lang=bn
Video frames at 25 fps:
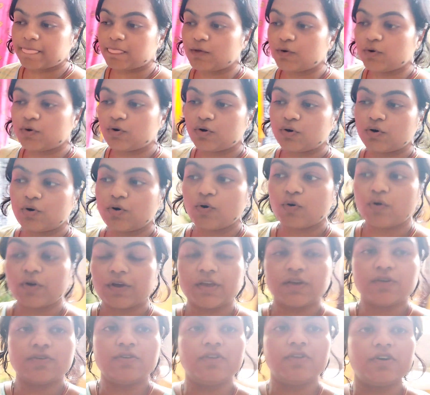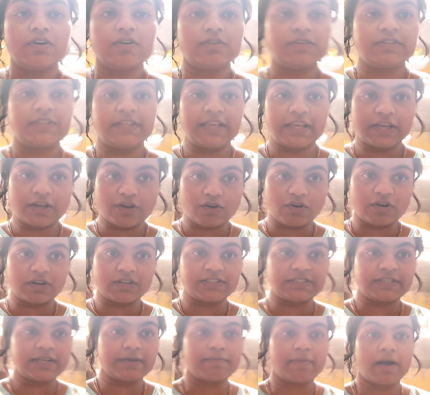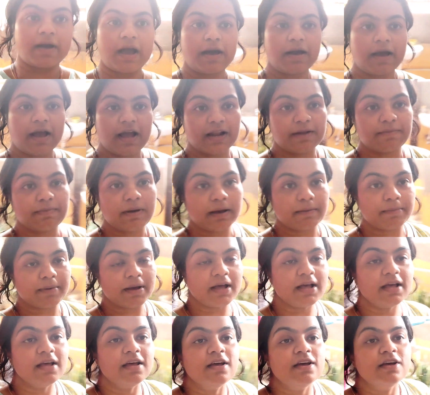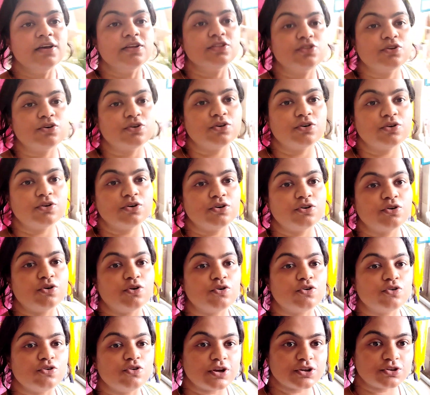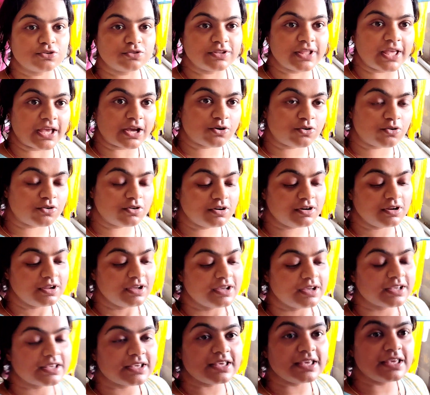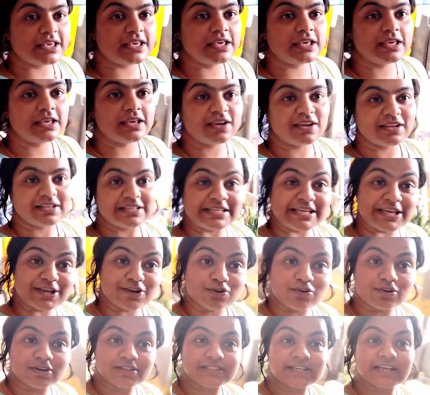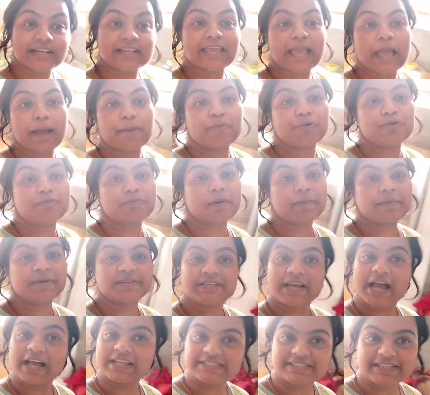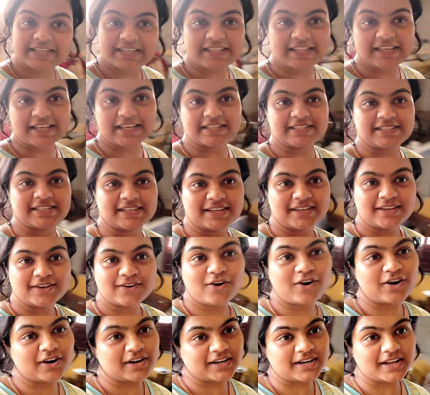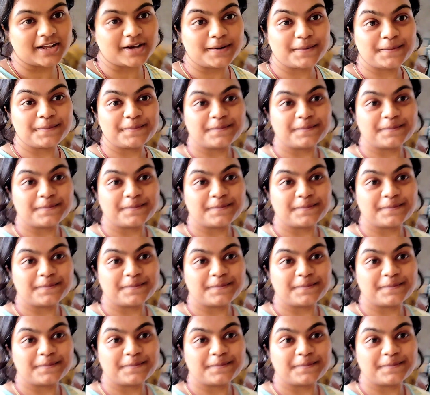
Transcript: তো ওইগুলো ঠিক করছে মা আর বাবা তো ওগুলো একটু দেখুন কি ঠিক করছে আর কেমনভাবে সাজিয়ে দিয়েছে ঘরটা